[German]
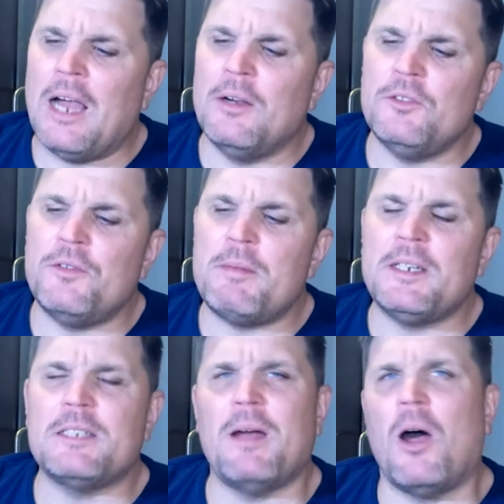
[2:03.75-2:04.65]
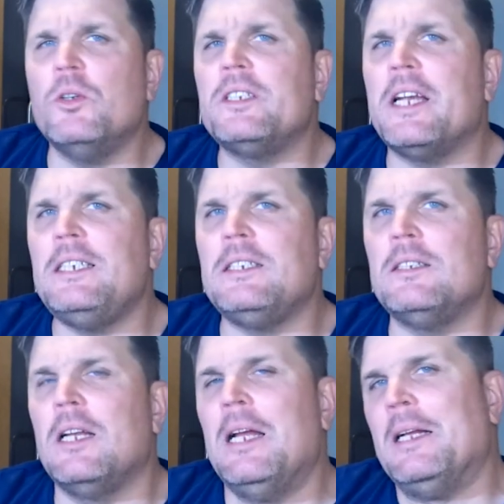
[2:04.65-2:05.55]
Und wenn man das mal
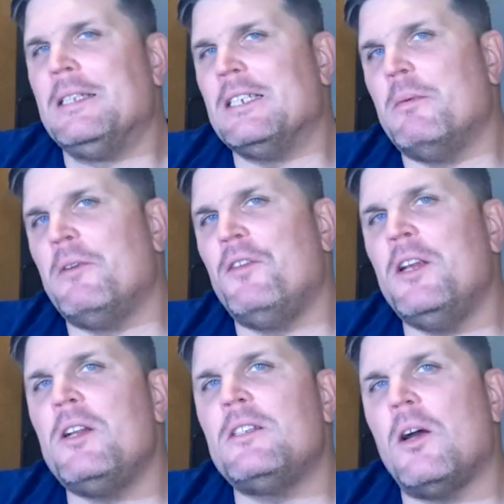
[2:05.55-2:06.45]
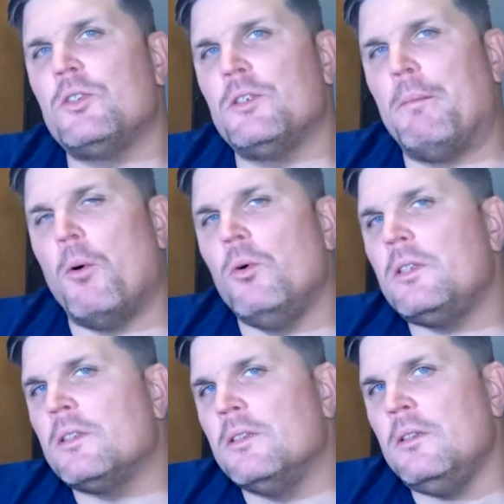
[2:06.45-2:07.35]
ausrechnet, dass man mit 400.000
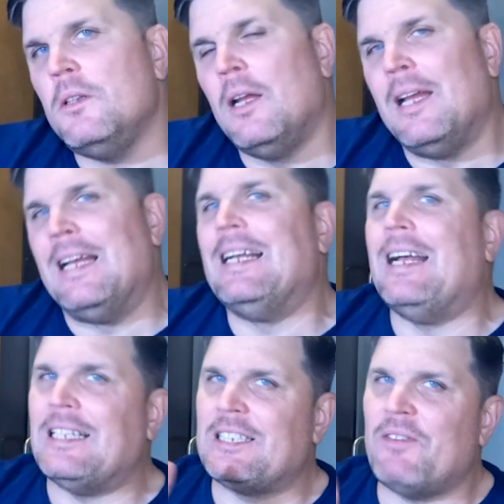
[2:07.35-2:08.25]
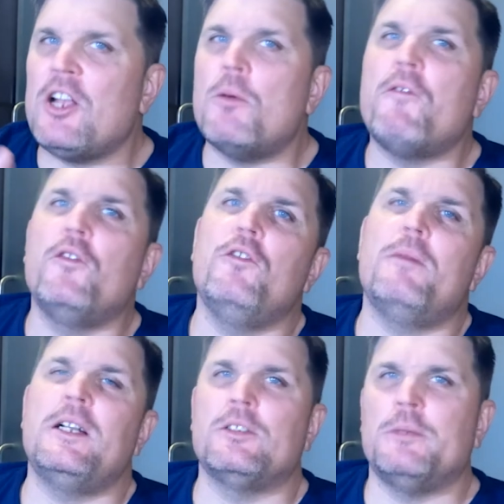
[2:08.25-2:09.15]
Punkten
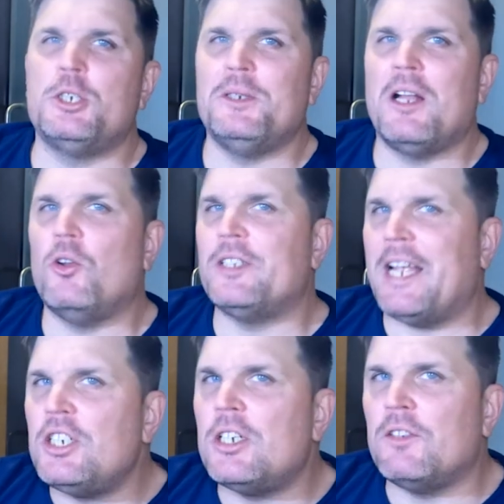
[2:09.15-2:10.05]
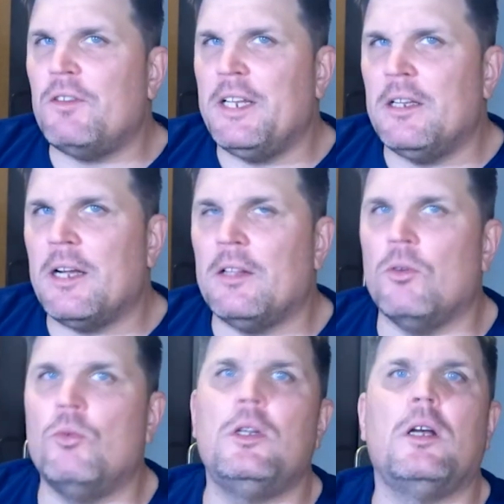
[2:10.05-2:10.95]
2,5 Mal zum Beispiel nach Los Angeles fliegen
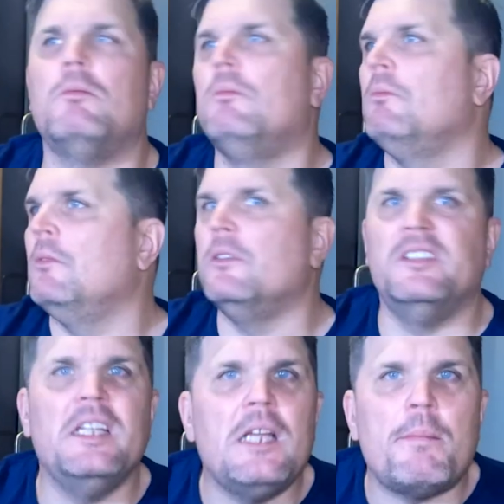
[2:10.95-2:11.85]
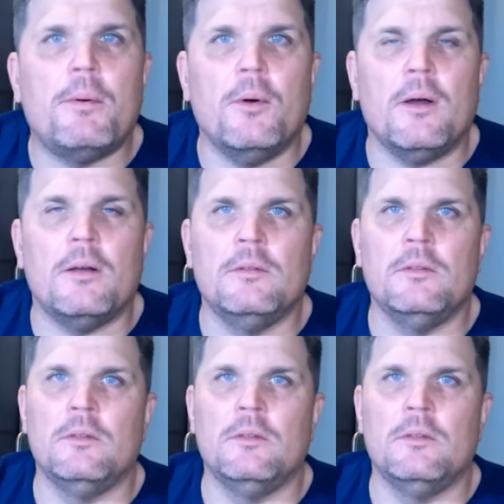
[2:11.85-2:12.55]
kann oder Singapur,